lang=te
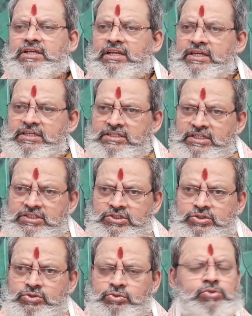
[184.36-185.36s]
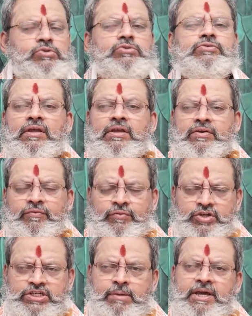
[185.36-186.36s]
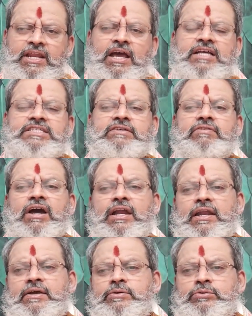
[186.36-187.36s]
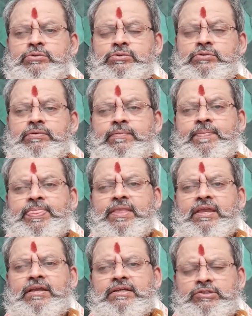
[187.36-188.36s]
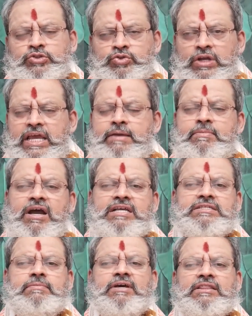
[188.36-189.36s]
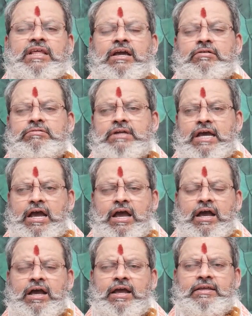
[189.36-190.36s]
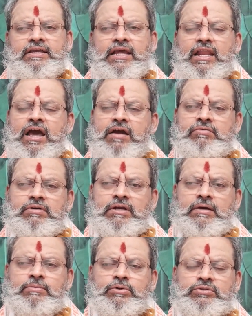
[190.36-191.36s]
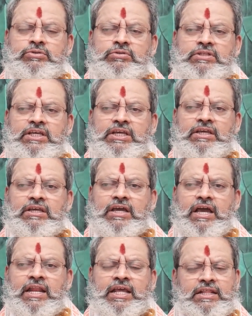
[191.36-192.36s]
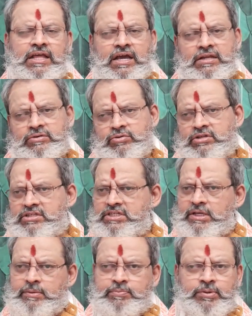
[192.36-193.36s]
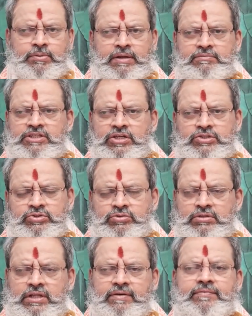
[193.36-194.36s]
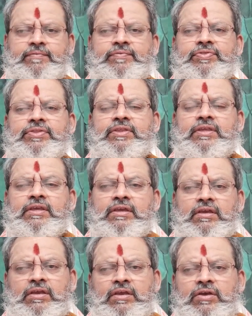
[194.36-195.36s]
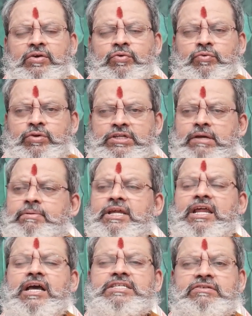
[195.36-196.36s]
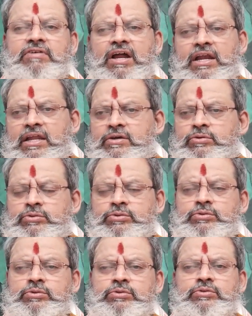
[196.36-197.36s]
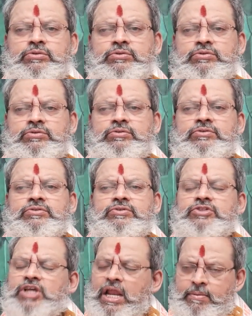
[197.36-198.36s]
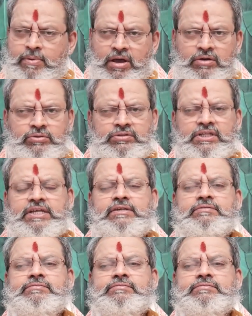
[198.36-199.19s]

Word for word: తెలియజేస్తూ వృషభ రాశి వాళ్లకు జులై మాసమంతా కూడా ఎలా ఉండబోతుంది అనే దాని గురించి ఇప్పుడు మనం తెలుసుకుందాం వృషభ రాశి వాళ్లకు చాలా బాగుంది